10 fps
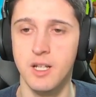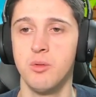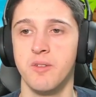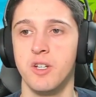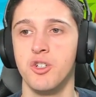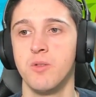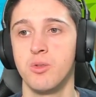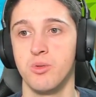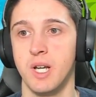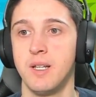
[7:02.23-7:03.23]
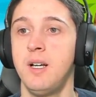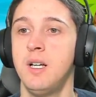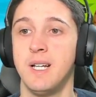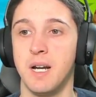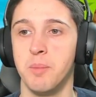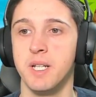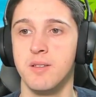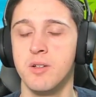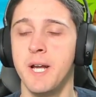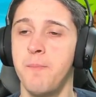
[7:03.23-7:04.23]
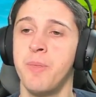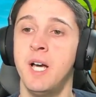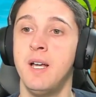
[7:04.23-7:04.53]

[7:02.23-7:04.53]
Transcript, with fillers: come vi dicevo, scusate, la ripetizione,